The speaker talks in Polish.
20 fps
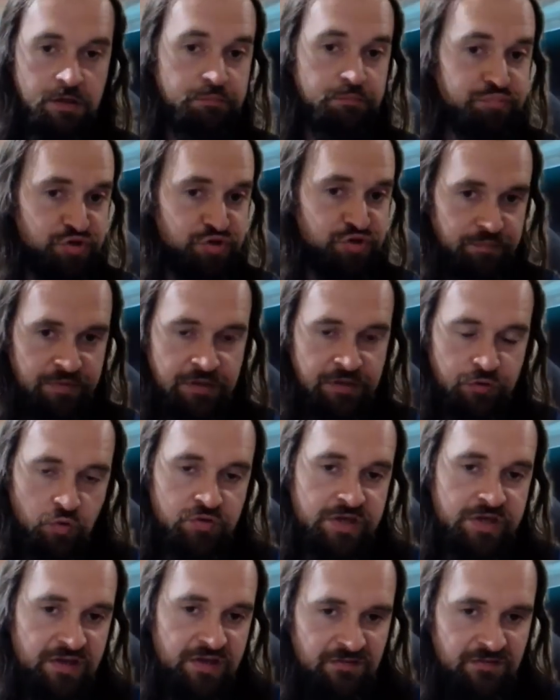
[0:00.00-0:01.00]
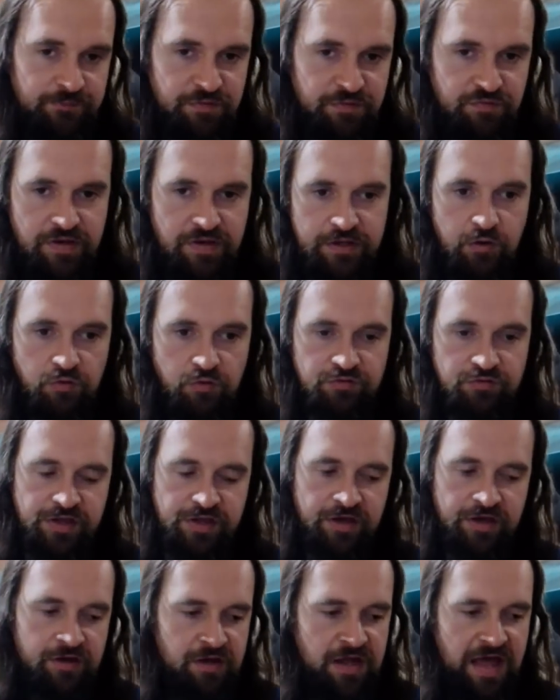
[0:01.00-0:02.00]
Brzmi to niezbyt
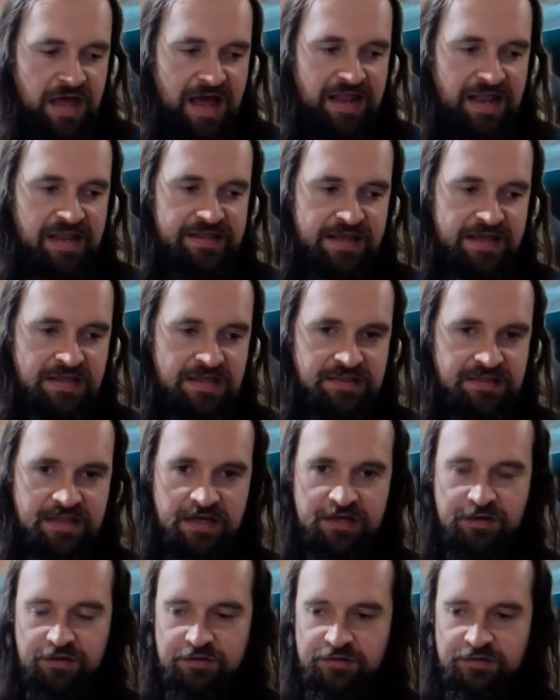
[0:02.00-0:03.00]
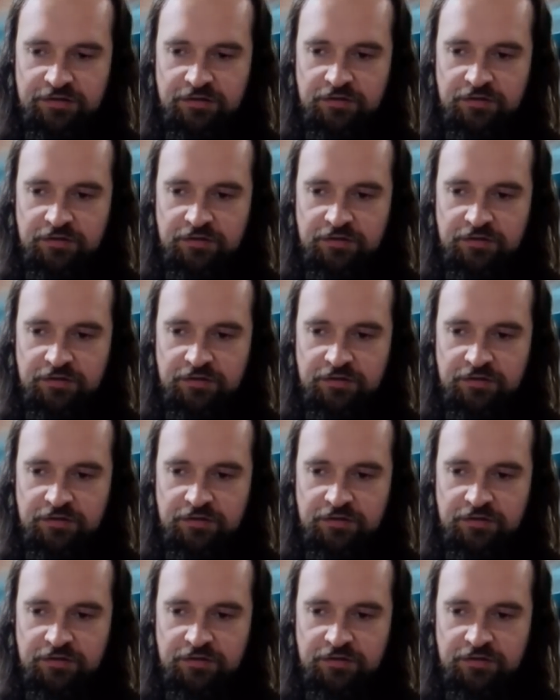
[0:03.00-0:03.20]
wiarygodnie, ale jednak